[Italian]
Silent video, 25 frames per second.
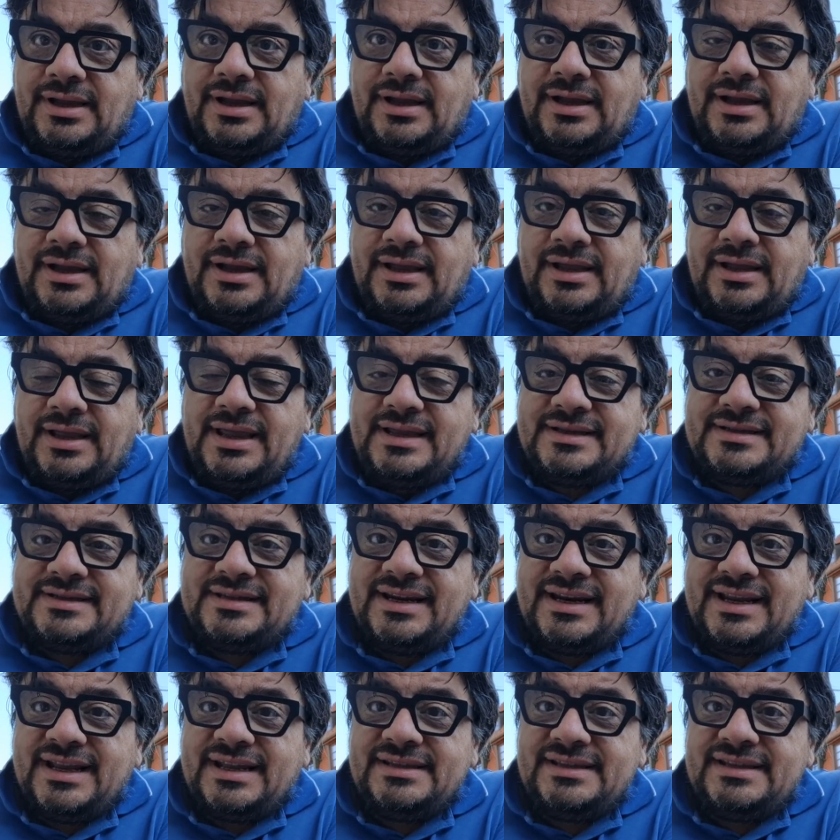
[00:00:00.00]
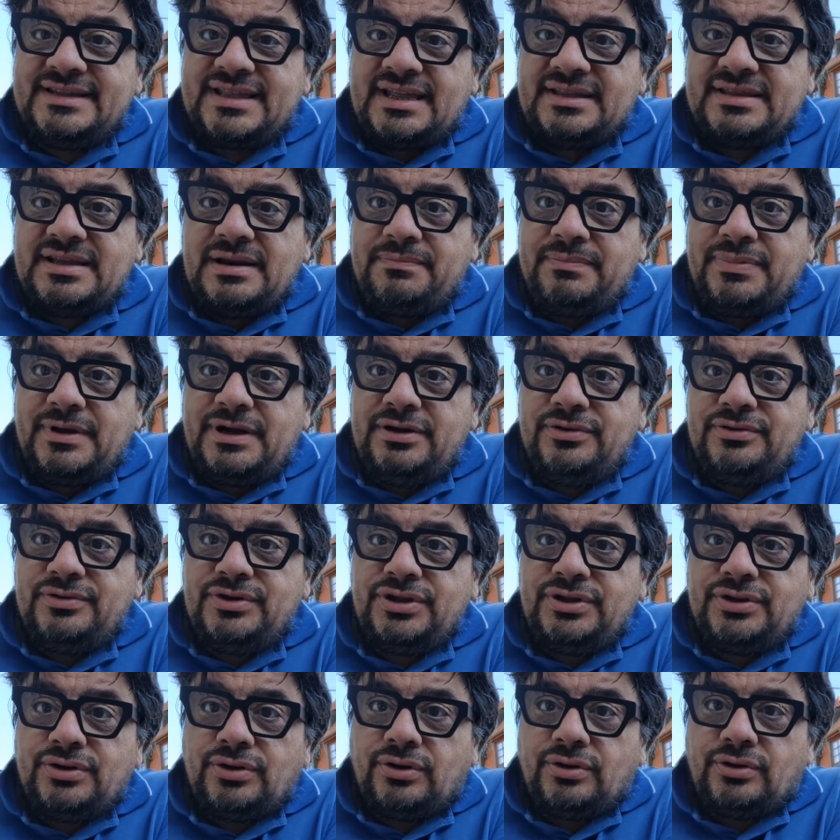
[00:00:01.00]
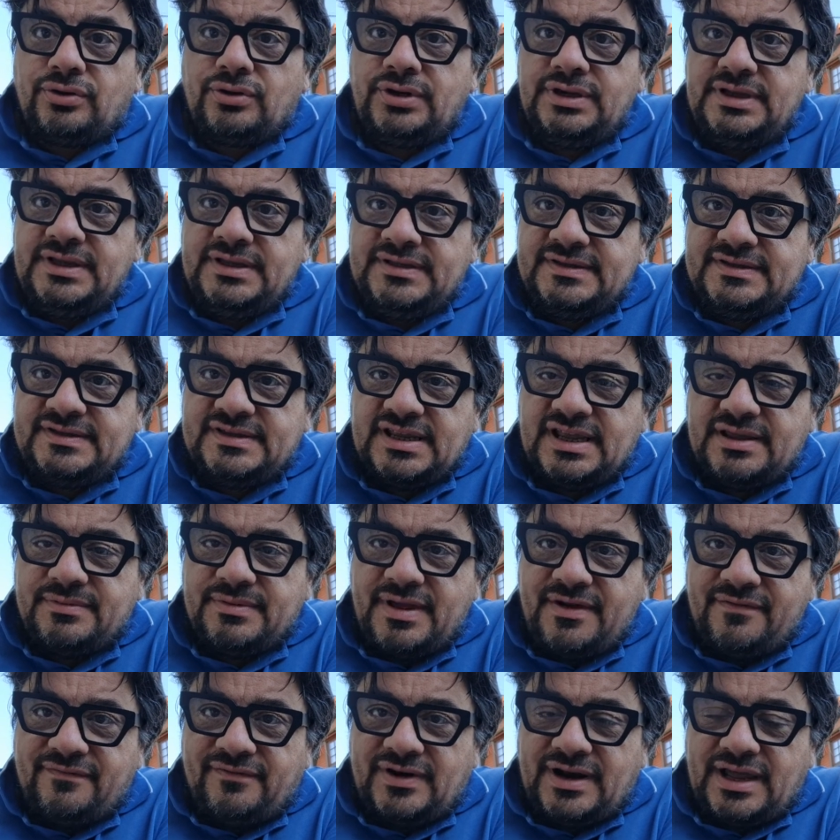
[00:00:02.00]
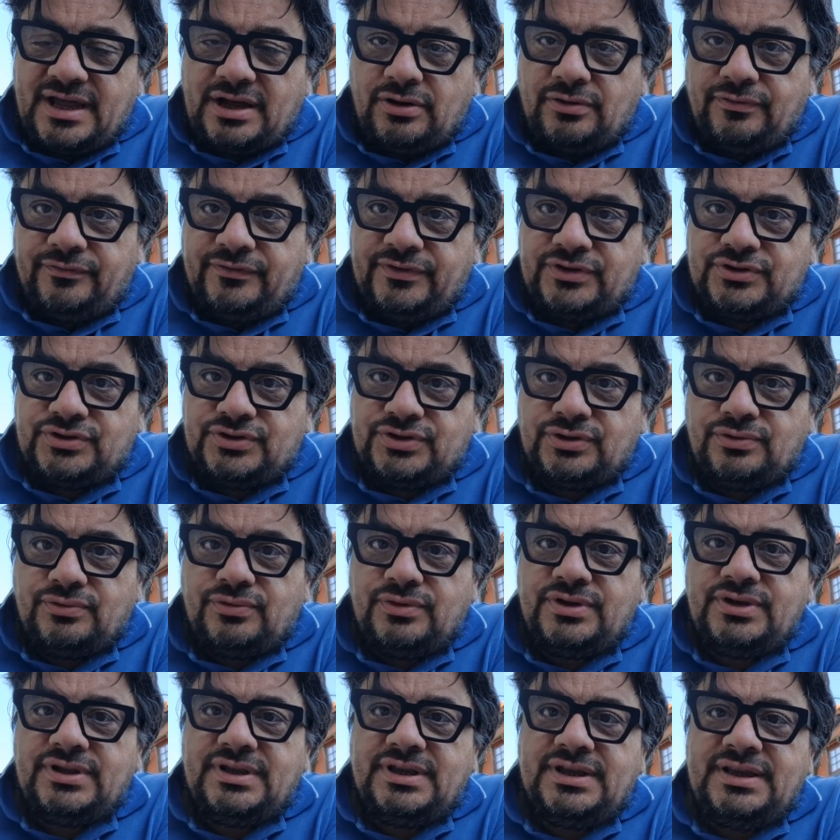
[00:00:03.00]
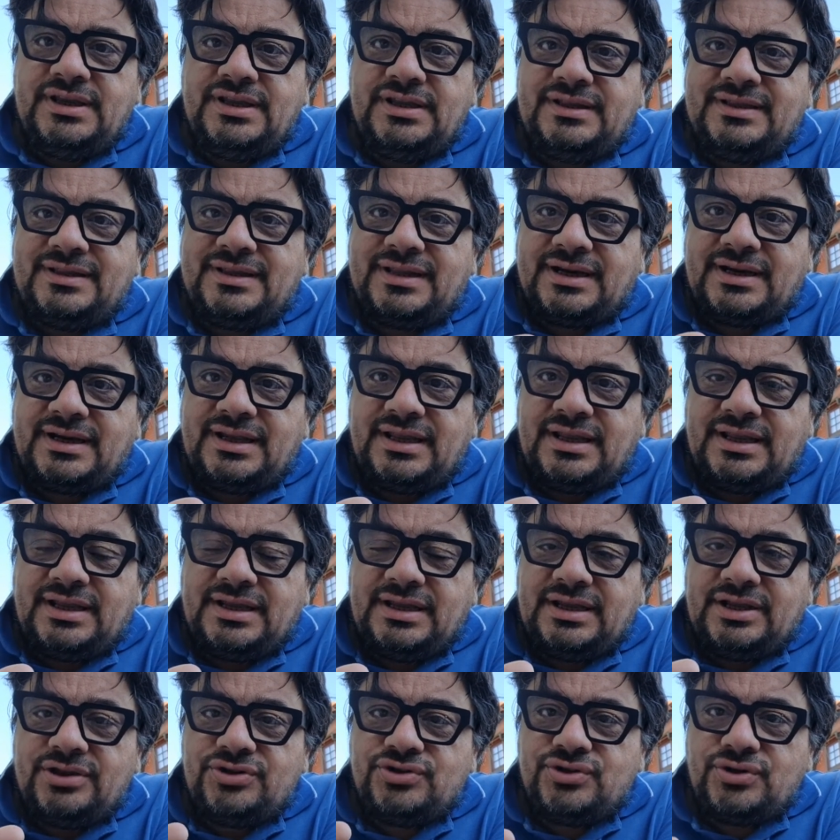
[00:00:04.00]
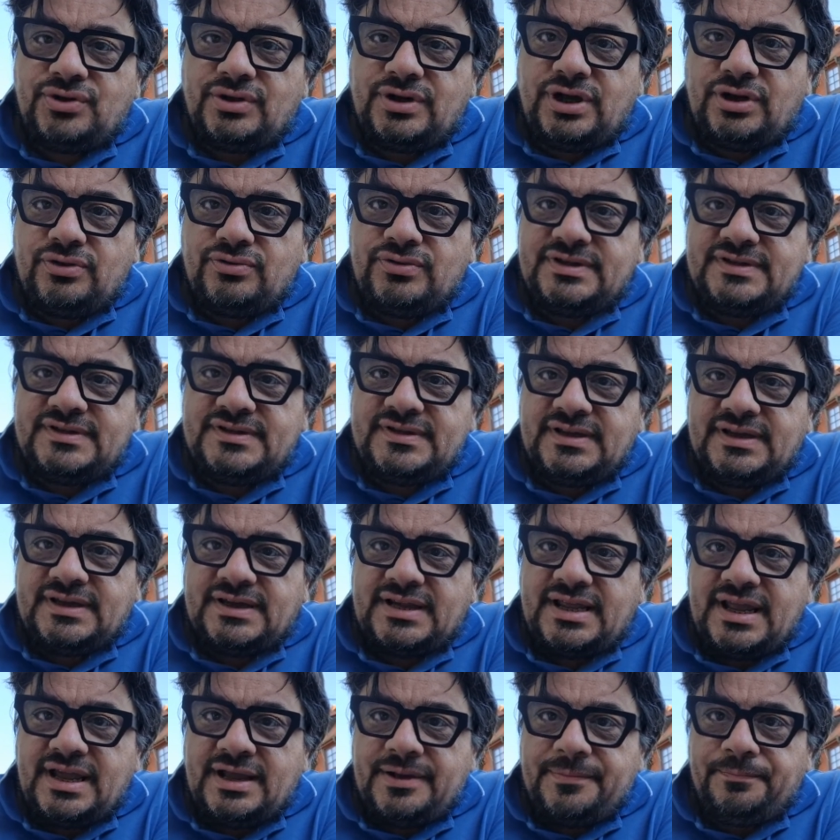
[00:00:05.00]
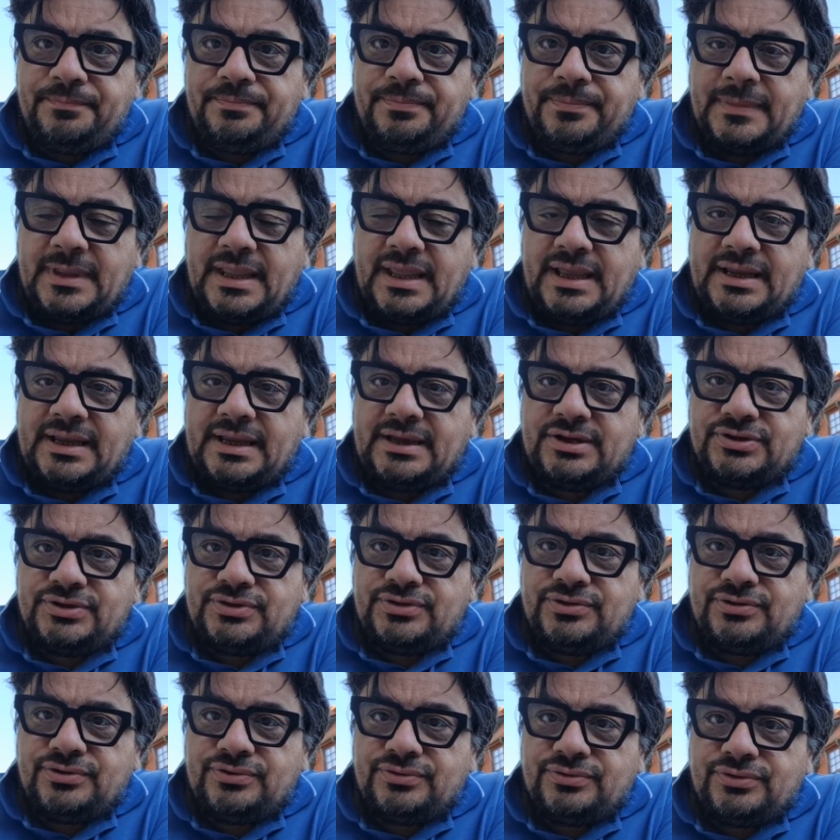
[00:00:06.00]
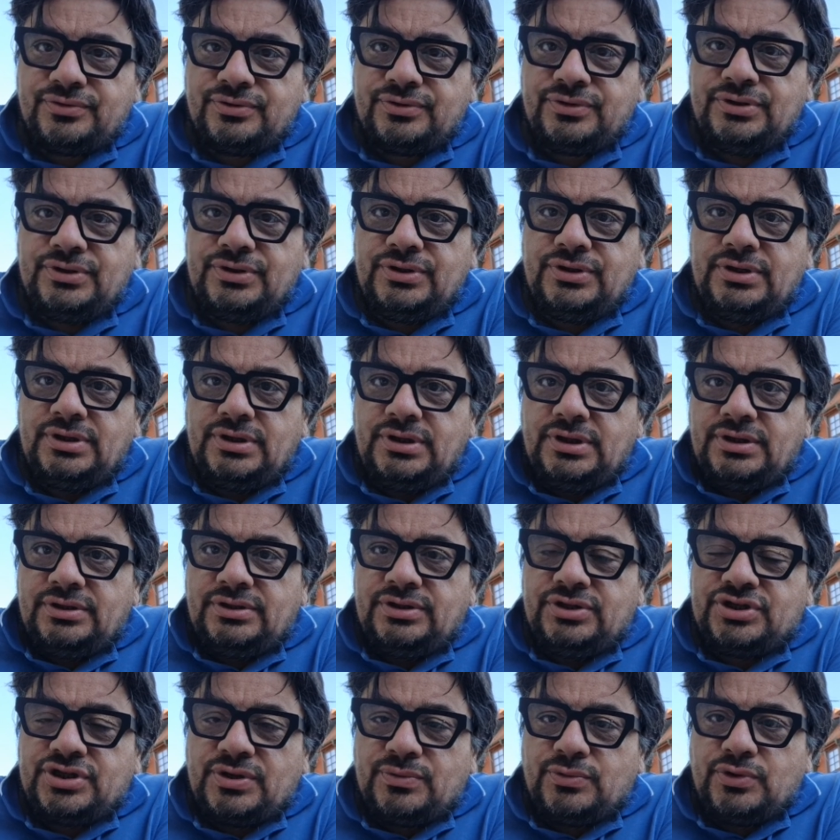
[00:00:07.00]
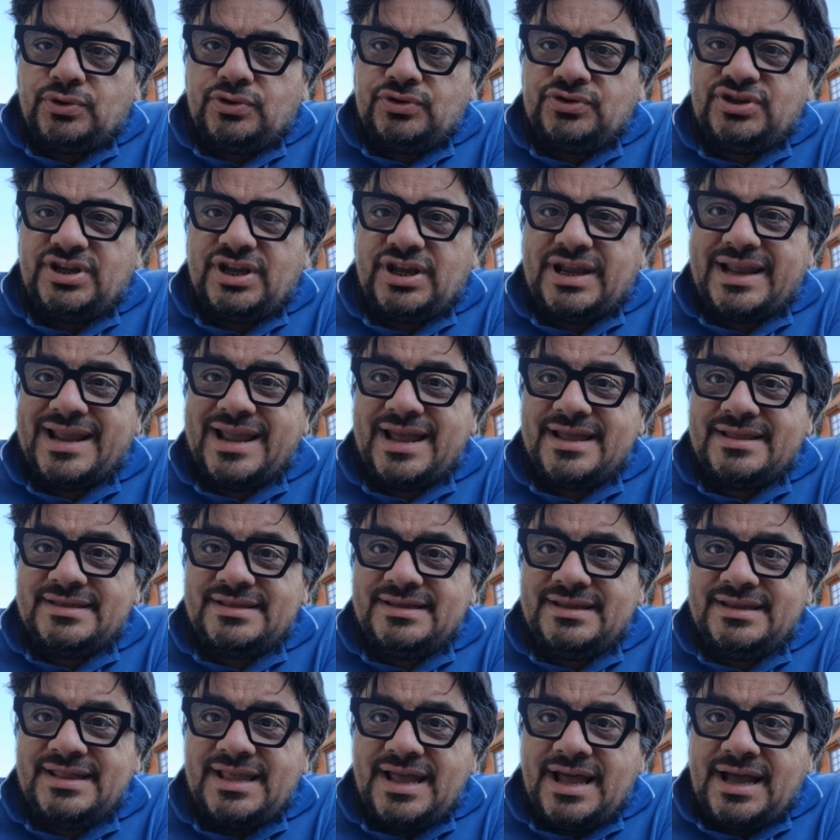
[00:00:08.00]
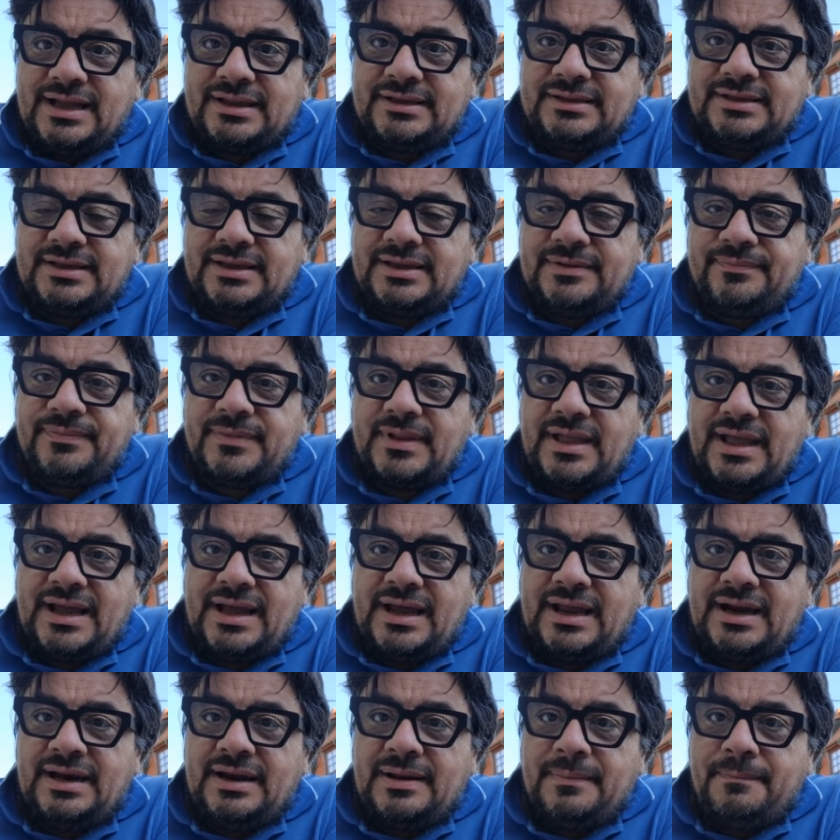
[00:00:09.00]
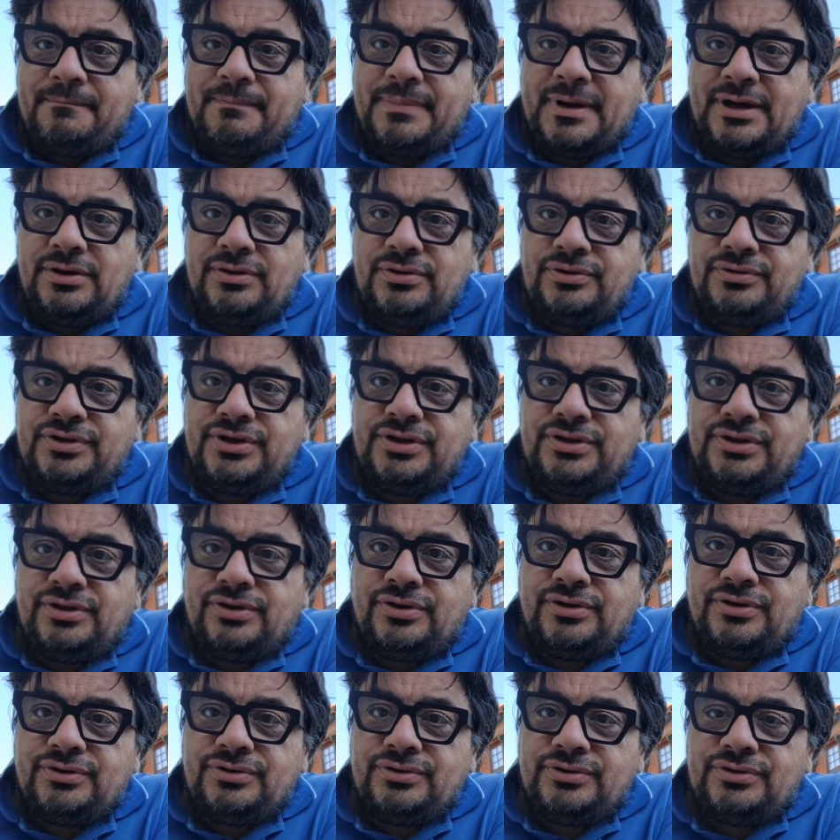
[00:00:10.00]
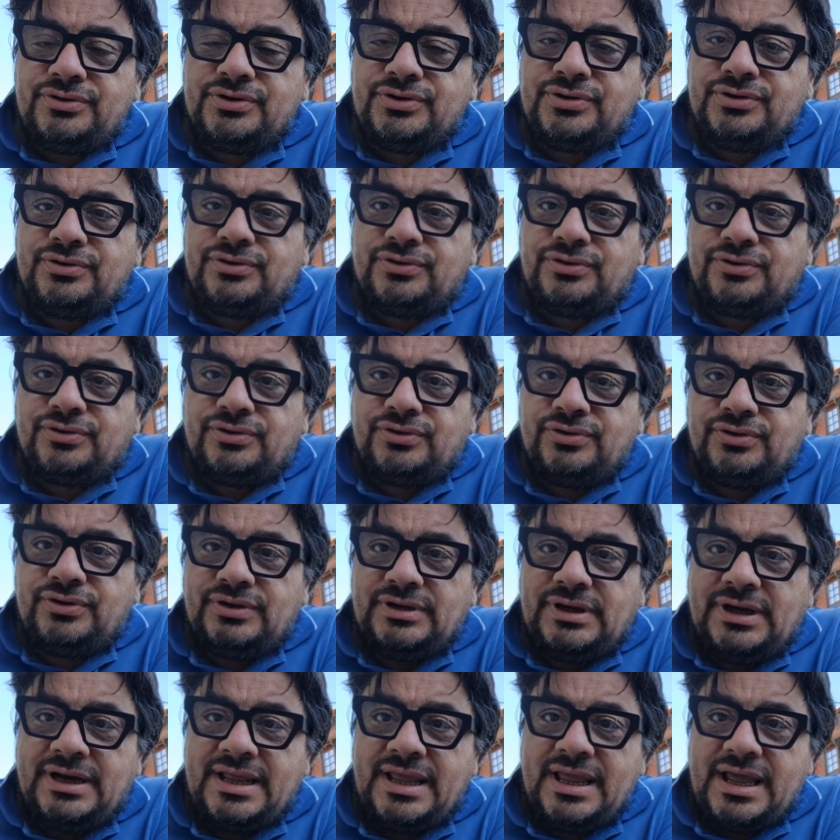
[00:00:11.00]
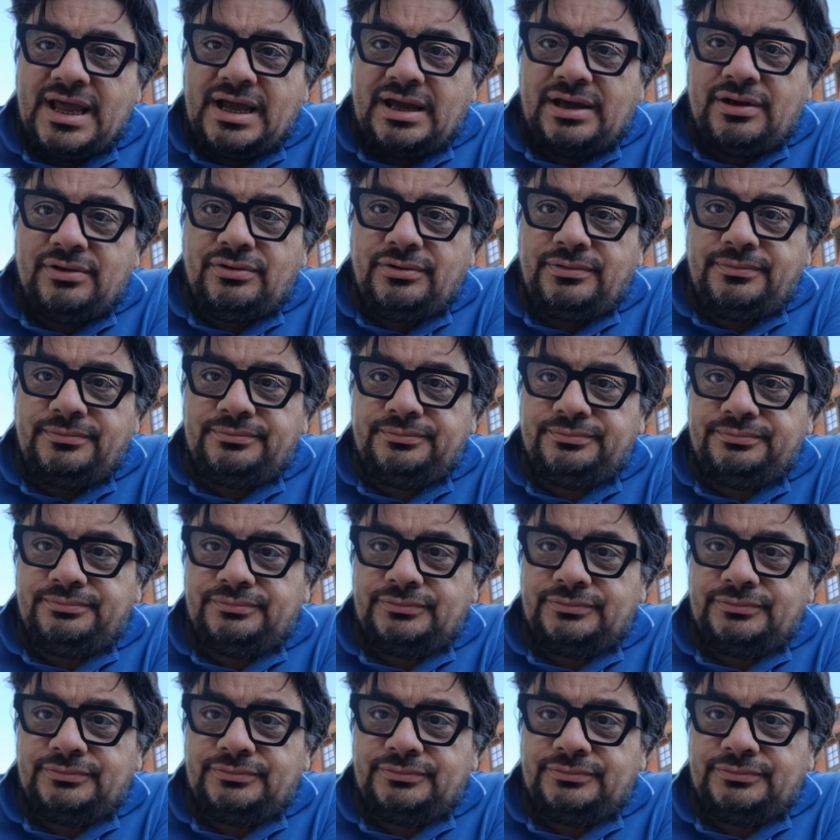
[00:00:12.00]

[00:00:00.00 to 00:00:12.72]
a essere candidati al pallone d'oro insieme a Vlaovic, quindi i tre che giocano in Serie A e che sono diciamo così candidati al pallone d'oro sono Leao,